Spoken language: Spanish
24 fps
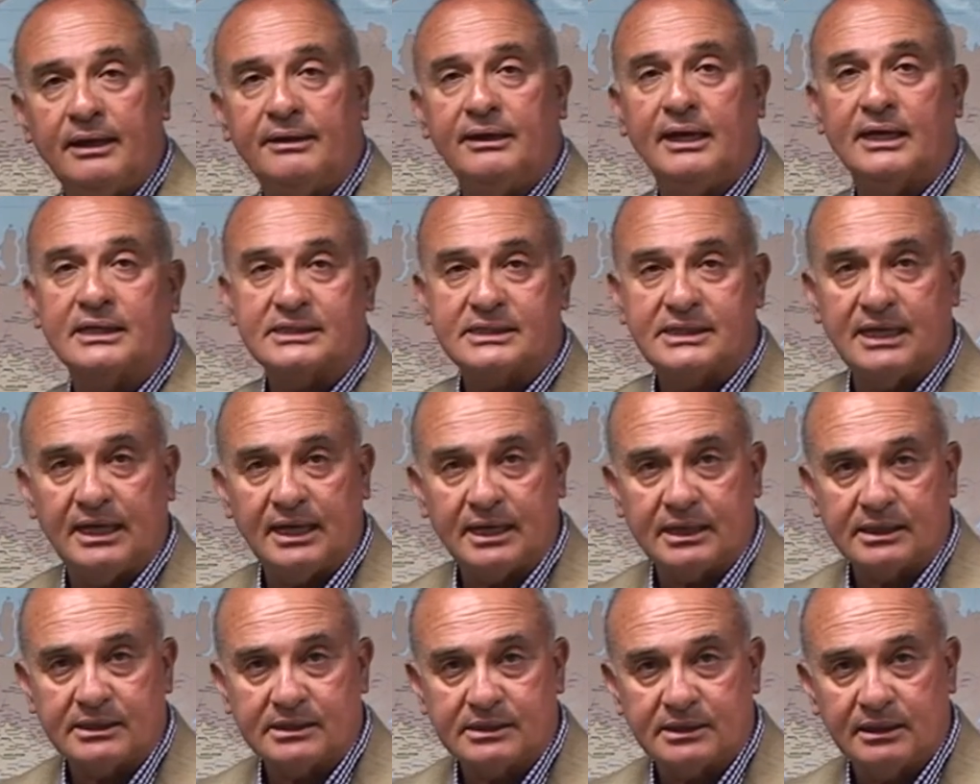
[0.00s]
de
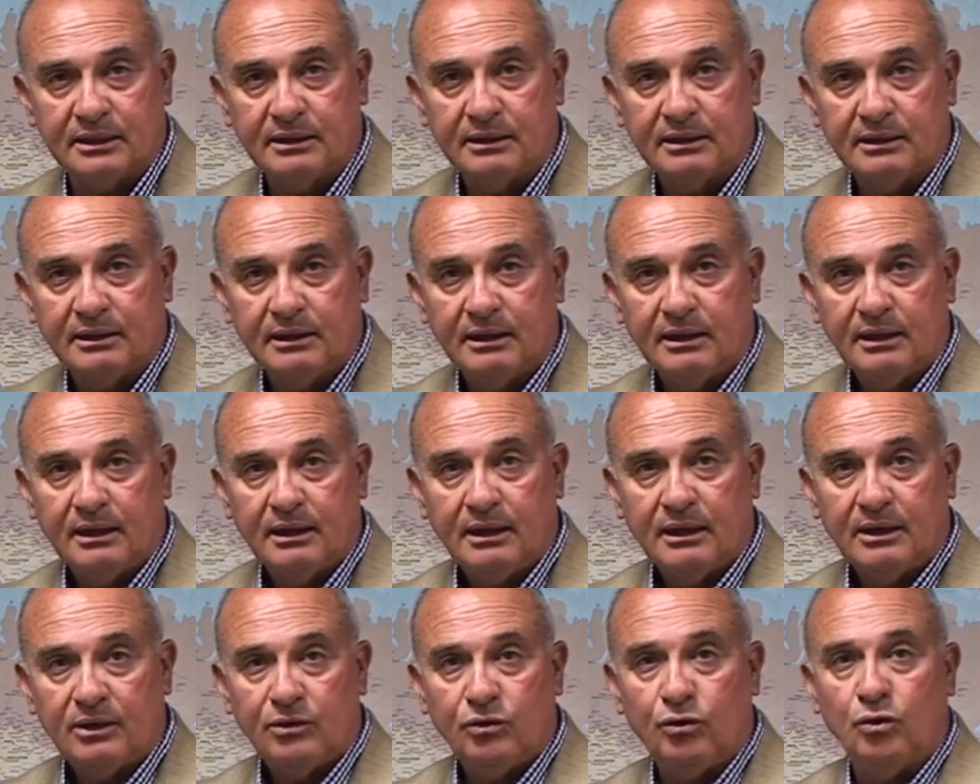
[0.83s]
hacerse.
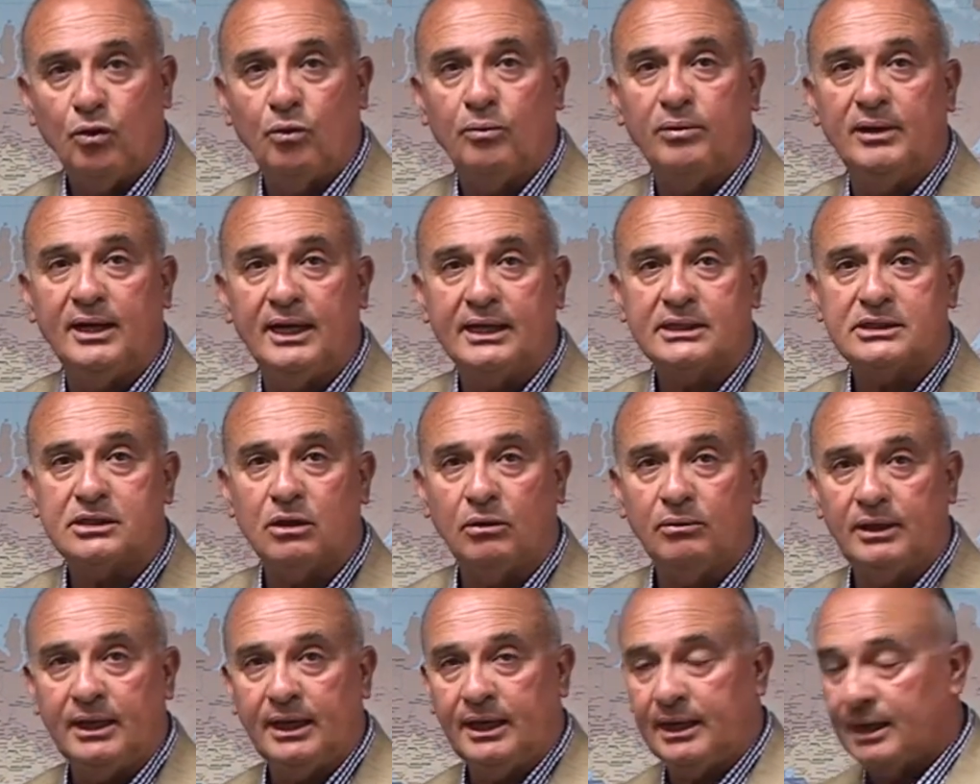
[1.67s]
Nobleza
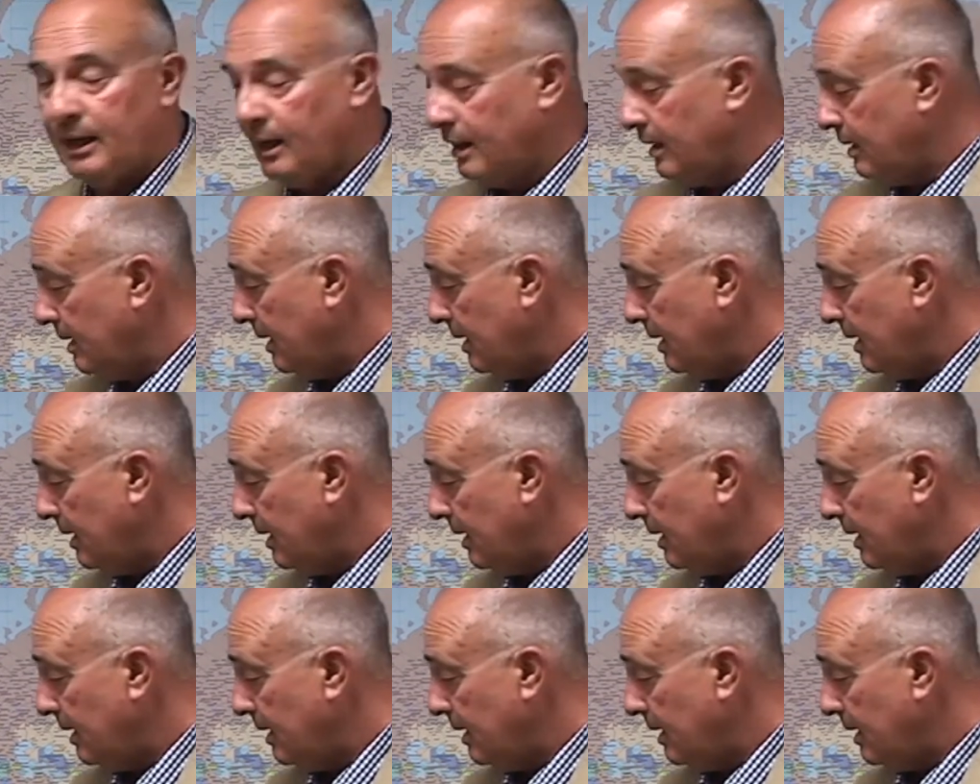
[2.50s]
obliga,